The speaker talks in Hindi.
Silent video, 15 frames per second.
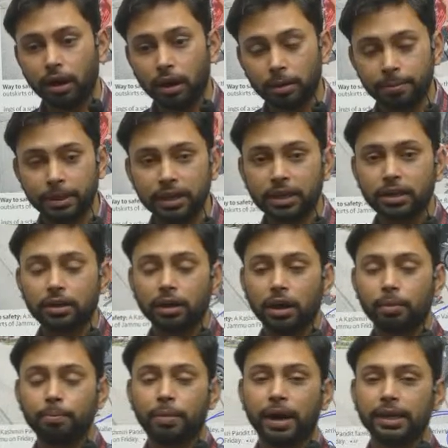अभी
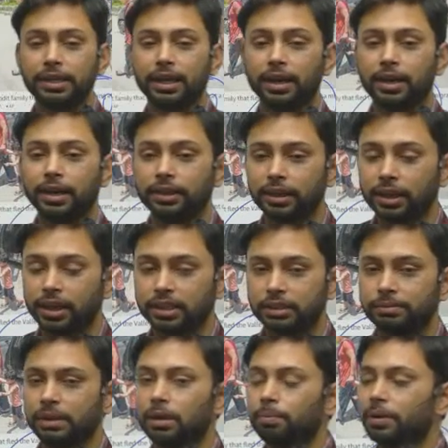हम बात कर रहे थे
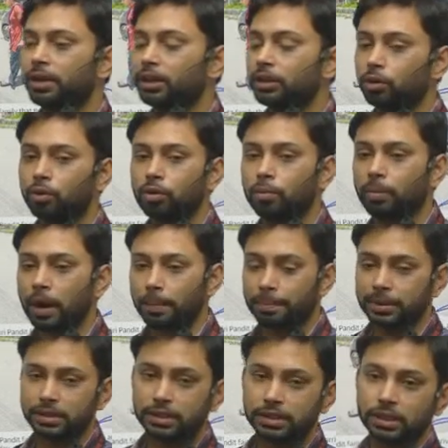कश्मीरी पंडितों को
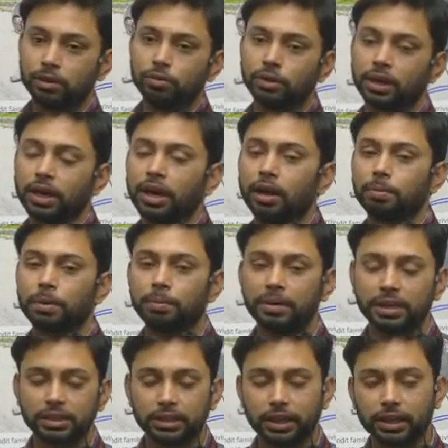वापस से उनके घर पे
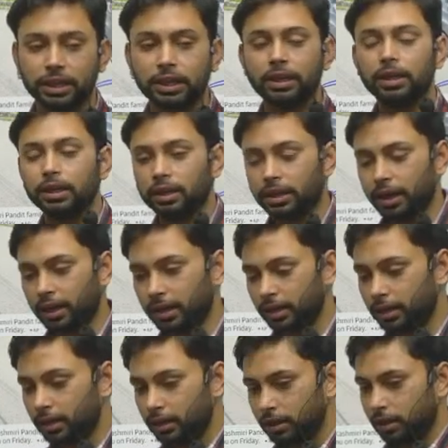भेजने की यानी
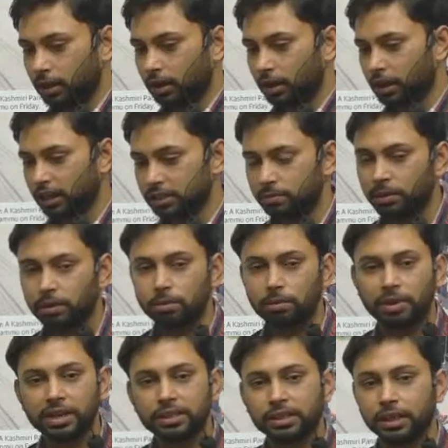कश्मीर में
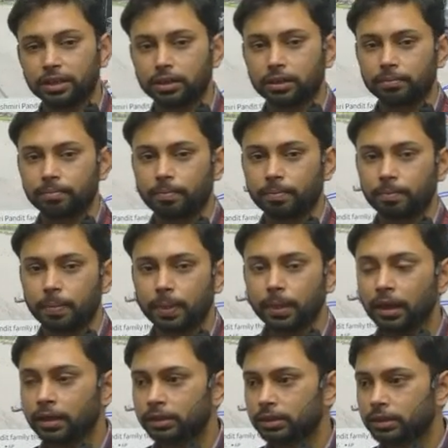भेजने की
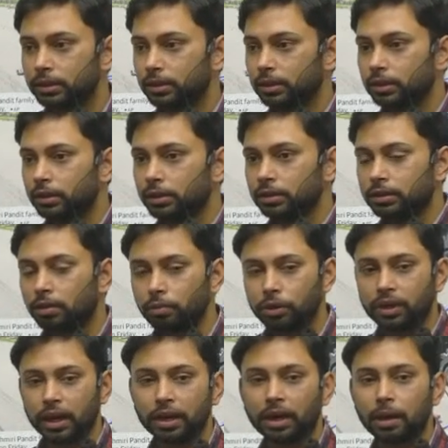सर वो
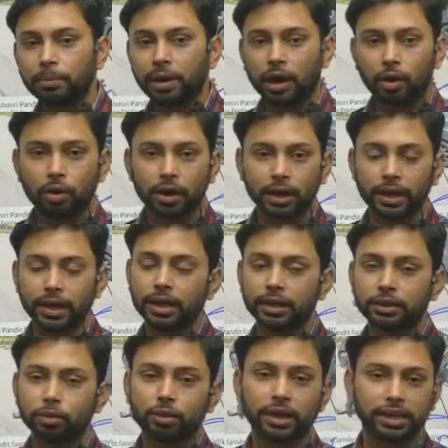डर का माहौल रहेगा
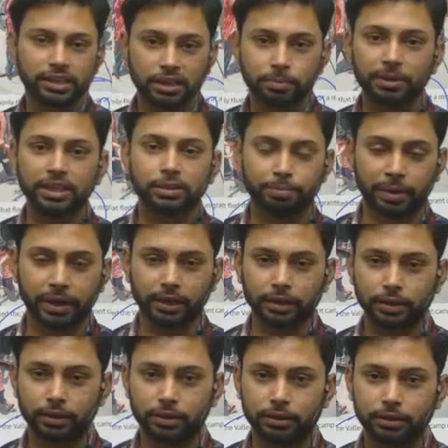तो कैसे भेज
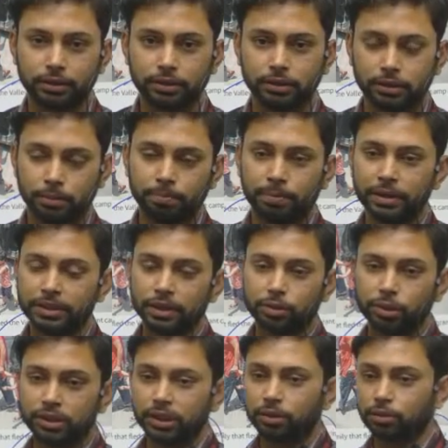पाएंगे सिंपल सा
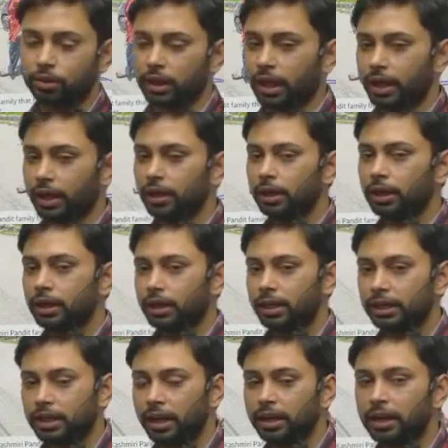क्वेश्चन उठता है कि
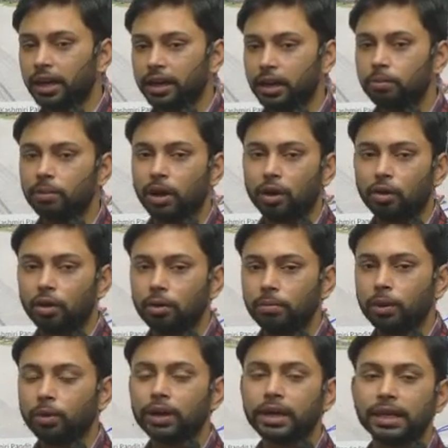इतने डर के माहौल
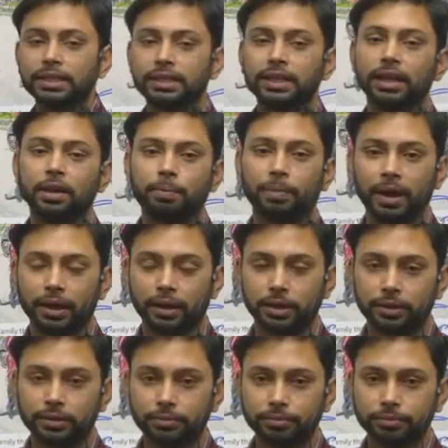में कोई कैसे रह पाएगा